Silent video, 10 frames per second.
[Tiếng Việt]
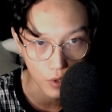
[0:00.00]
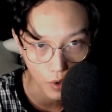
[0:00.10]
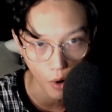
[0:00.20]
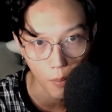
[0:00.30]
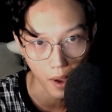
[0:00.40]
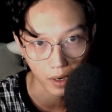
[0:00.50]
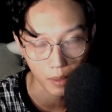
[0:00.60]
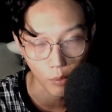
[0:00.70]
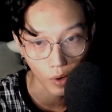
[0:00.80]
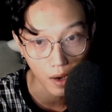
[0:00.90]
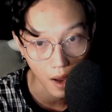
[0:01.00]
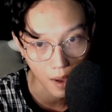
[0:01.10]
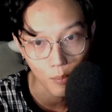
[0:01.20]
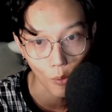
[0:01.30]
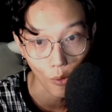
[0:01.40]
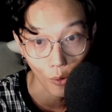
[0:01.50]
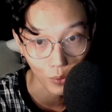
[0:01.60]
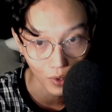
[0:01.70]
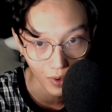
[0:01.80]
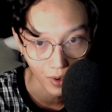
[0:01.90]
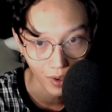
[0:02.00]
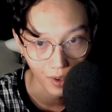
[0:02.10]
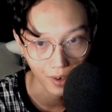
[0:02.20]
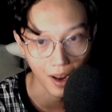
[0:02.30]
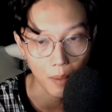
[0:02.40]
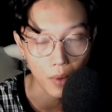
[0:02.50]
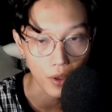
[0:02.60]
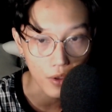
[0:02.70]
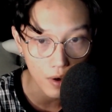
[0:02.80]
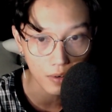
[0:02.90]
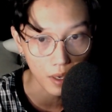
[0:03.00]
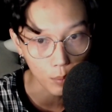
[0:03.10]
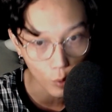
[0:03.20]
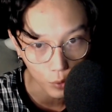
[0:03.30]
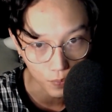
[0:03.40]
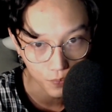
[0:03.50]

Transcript: cho bạn này một cái lá bùa hộ thân để mà dứt điểm luôn.